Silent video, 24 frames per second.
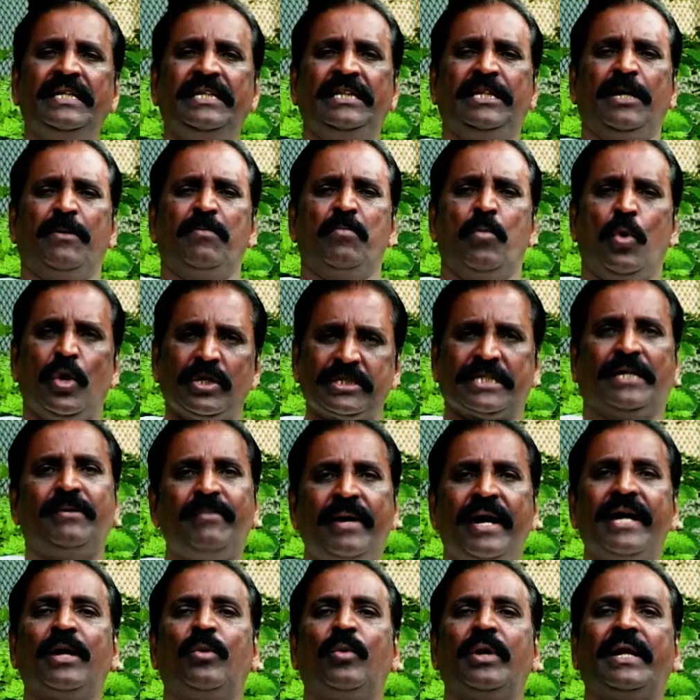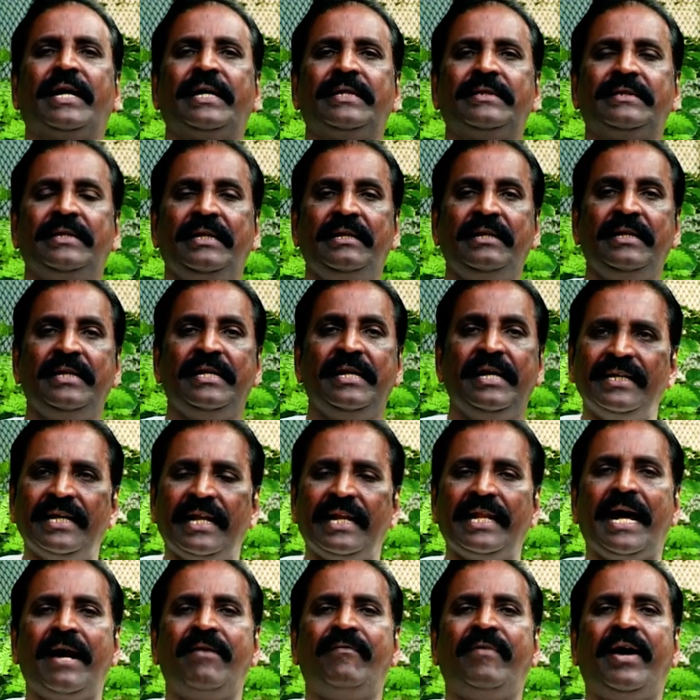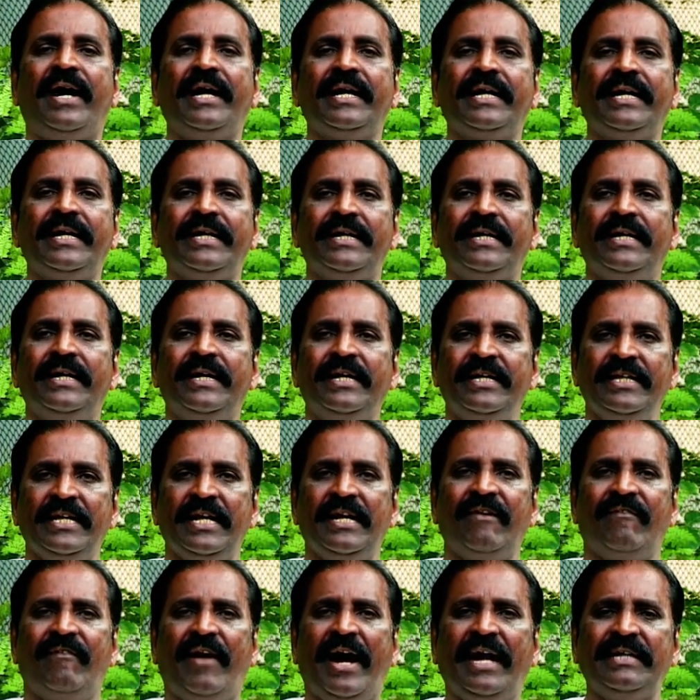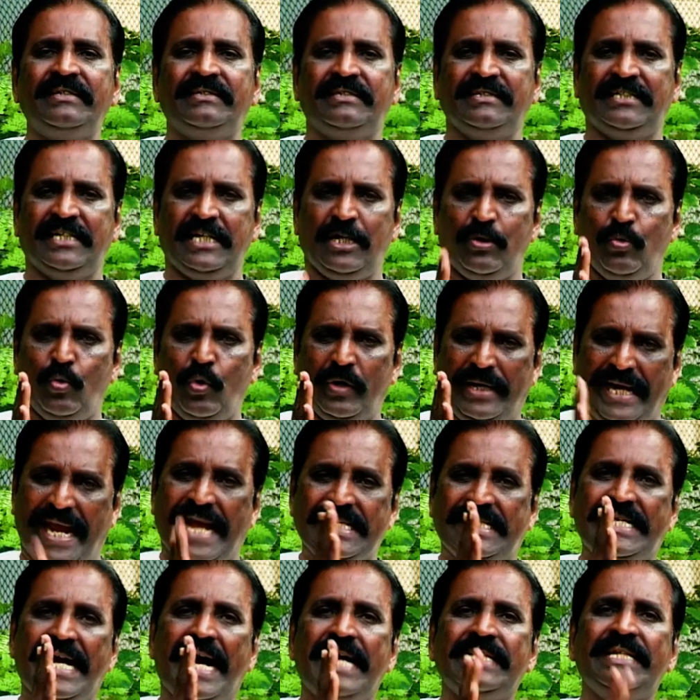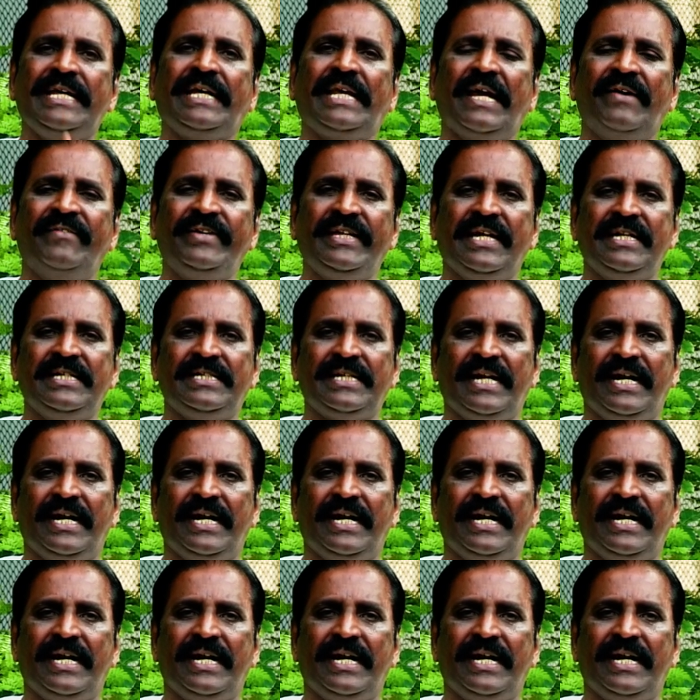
இந்த மோசமான உலகத்தில் எல்லாம் வாழ்க என்று வாழ்த்துகிற ஒரே ஜாதி கவிஞன்